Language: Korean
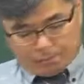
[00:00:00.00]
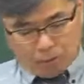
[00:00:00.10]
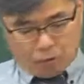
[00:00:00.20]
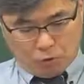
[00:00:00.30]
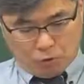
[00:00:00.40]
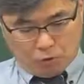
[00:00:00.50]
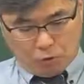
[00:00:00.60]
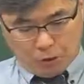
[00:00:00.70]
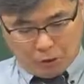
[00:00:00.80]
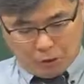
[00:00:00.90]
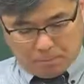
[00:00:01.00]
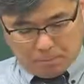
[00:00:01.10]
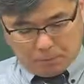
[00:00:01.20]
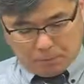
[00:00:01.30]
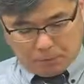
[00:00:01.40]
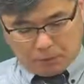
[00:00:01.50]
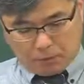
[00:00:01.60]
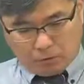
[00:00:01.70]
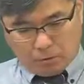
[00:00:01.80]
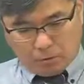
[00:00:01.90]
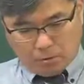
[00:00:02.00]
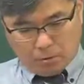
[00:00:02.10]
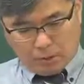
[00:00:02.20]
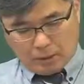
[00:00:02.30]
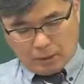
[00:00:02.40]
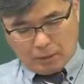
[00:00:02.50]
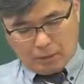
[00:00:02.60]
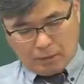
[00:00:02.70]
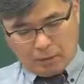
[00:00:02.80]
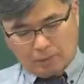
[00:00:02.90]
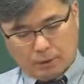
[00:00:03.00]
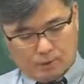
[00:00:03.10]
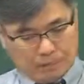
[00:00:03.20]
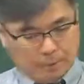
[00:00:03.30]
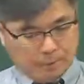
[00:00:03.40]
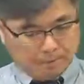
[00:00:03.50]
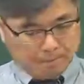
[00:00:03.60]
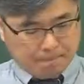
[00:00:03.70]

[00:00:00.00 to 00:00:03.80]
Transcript: 여기서는 이제 2번 같은 거 하나, 그 다음에